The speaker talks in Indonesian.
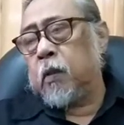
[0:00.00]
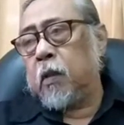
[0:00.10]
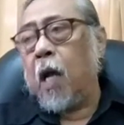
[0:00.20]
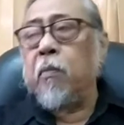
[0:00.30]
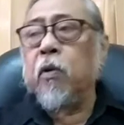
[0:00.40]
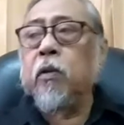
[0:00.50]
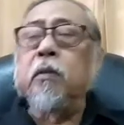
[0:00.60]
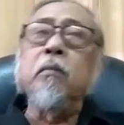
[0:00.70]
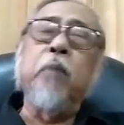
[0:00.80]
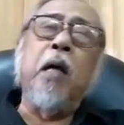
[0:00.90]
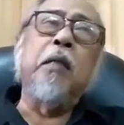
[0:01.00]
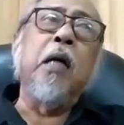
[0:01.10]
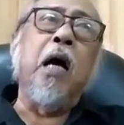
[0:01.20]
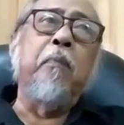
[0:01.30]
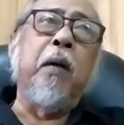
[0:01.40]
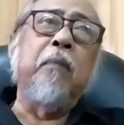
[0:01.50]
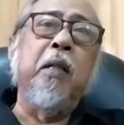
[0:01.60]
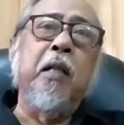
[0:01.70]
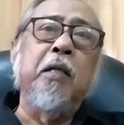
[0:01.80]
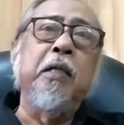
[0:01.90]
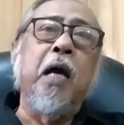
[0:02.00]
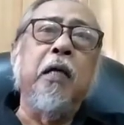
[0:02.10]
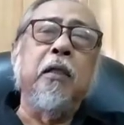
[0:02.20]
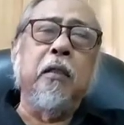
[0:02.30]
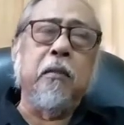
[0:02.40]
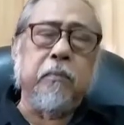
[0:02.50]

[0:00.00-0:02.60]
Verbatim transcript: Namun pada abad milenia ini